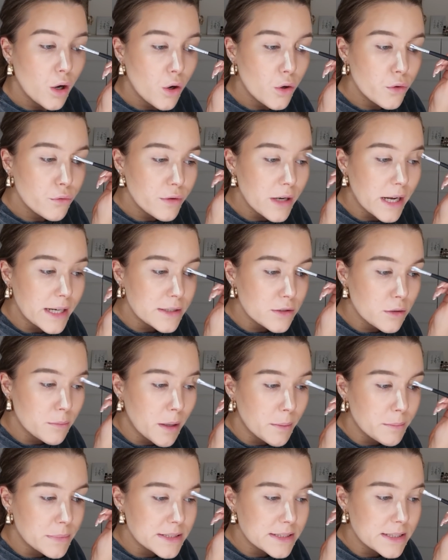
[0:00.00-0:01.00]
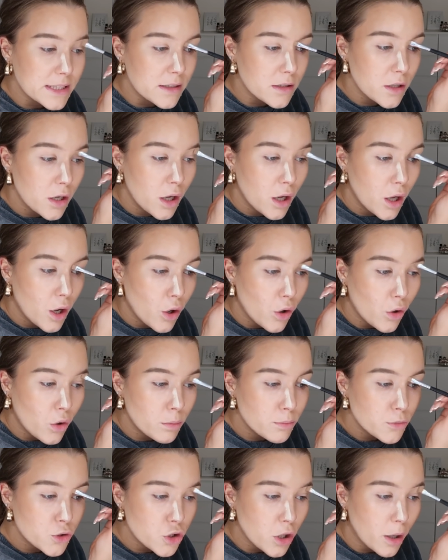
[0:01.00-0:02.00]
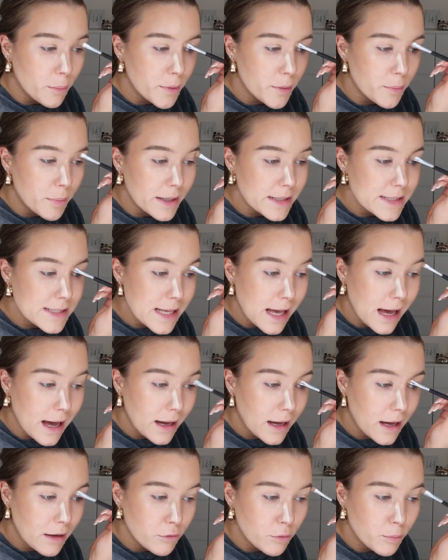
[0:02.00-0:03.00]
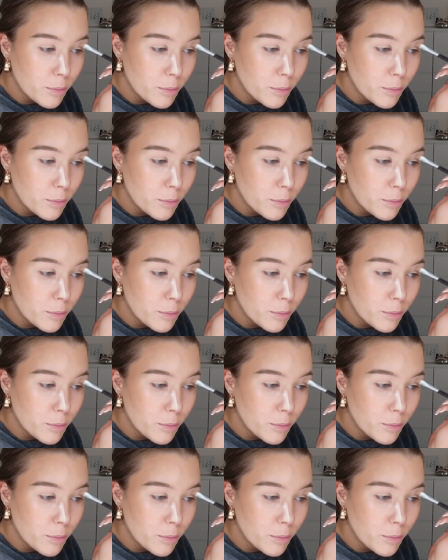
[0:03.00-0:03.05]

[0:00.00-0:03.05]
Und vielleicht nochmal ein bisschen rumshoppe bei Zara.